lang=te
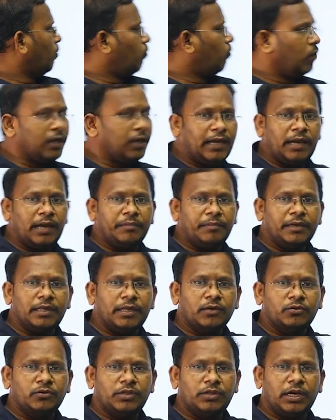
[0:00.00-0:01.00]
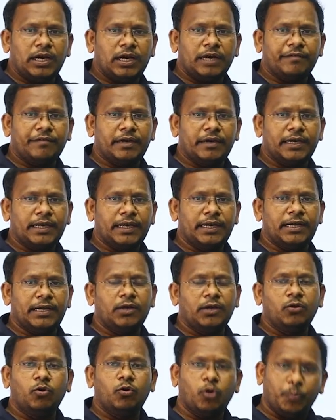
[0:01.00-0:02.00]
ముల్కీ మీద కుదిరినటువంటి
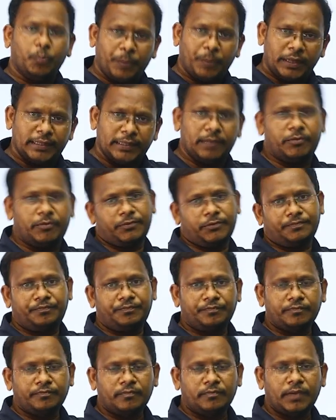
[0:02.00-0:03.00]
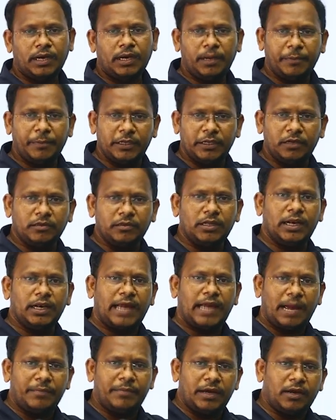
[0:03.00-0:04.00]
ఒప్పందము అంటే పంతొమ్మిది వందల
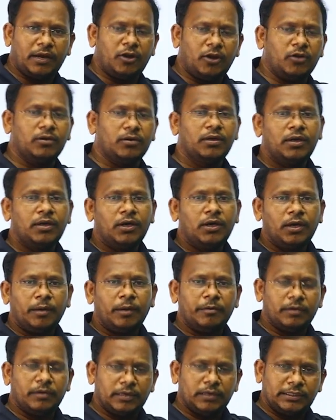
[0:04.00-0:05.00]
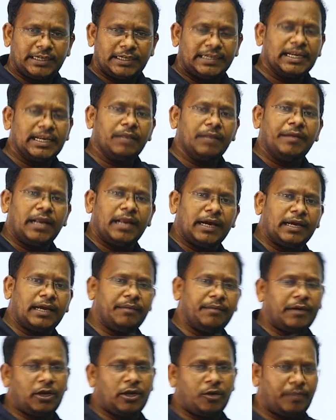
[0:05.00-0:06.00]
యాభై ఆరులో జంటిల్మెన్
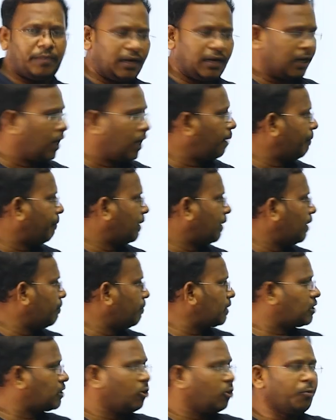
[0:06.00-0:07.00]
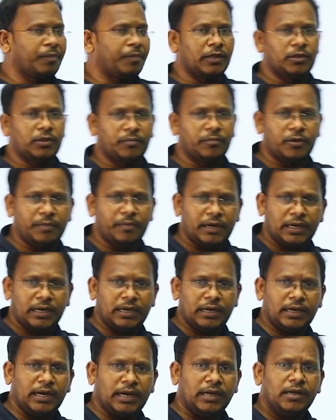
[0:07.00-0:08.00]
అగ్రిమెంట్లో భాగంగా పెద్ద మనుషుల ఒప్పందంలో
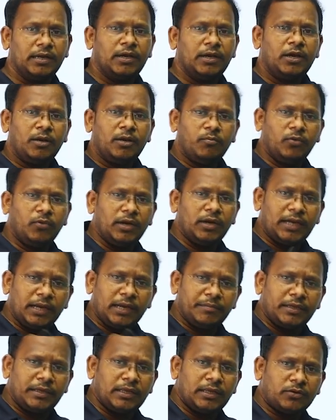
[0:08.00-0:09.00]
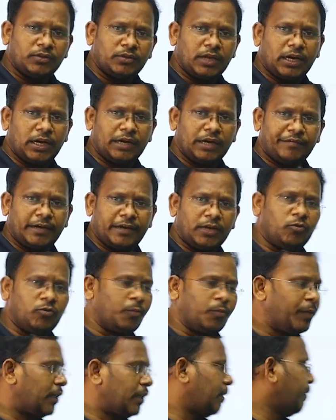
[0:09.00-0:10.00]
భాగంగా ముల్కీ మీద కుదిరినటువంటి
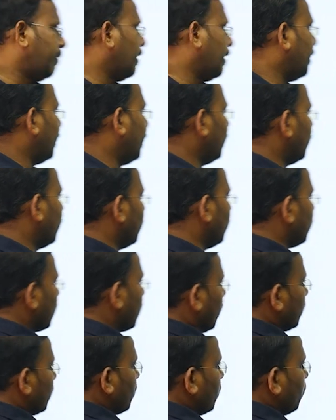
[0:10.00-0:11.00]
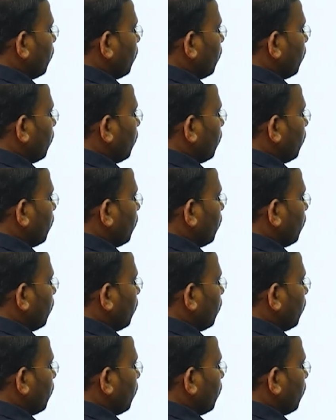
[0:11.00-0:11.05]
ఒప్పందం ఏంటి తర్వాత